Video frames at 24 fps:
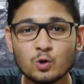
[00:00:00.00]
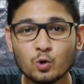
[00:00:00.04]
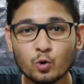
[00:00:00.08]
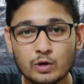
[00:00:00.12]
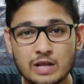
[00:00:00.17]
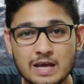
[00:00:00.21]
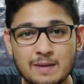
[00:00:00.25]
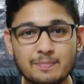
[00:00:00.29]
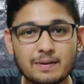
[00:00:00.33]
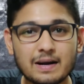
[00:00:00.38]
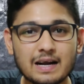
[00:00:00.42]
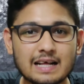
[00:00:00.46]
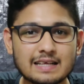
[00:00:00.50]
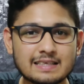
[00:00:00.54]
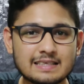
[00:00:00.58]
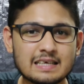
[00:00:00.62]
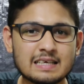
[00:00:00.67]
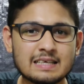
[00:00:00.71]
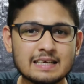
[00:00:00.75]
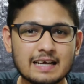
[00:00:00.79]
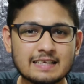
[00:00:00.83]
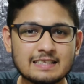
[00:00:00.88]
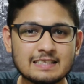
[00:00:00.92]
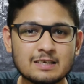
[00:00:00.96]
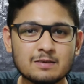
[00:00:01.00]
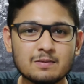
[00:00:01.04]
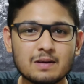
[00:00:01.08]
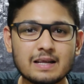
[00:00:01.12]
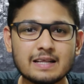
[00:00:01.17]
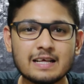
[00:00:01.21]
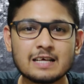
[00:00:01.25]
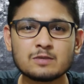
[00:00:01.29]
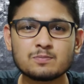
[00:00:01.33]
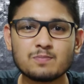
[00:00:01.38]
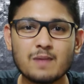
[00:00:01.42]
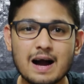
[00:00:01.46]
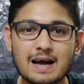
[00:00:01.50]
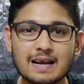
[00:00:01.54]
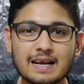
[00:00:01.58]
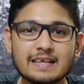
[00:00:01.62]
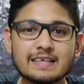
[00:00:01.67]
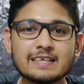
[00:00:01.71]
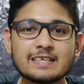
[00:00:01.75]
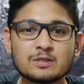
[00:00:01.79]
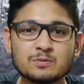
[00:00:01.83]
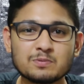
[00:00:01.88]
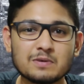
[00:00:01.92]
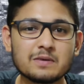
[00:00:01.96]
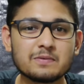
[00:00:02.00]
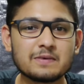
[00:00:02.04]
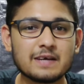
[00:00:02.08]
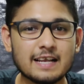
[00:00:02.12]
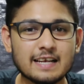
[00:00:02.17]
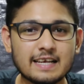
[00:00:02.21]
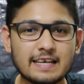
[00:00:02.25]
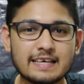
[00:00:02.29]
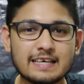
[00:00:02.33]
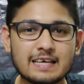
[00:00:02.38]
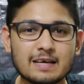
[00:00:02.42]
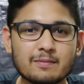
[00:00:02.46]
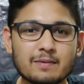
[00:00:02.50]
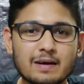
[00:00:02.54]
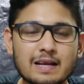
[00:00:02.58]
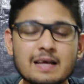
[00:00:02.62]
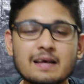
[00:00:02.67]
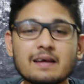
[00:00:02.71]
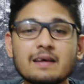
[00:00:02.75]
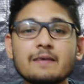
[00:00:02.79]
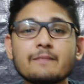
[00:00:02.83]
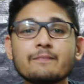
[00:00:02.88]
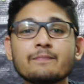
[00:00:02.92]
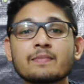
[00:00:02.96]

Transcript: লোনে পাঠাচ্ছে চার্চিল ব্রাদার্স বাংলাদেশ প্রিমিয়ার লিগে মানে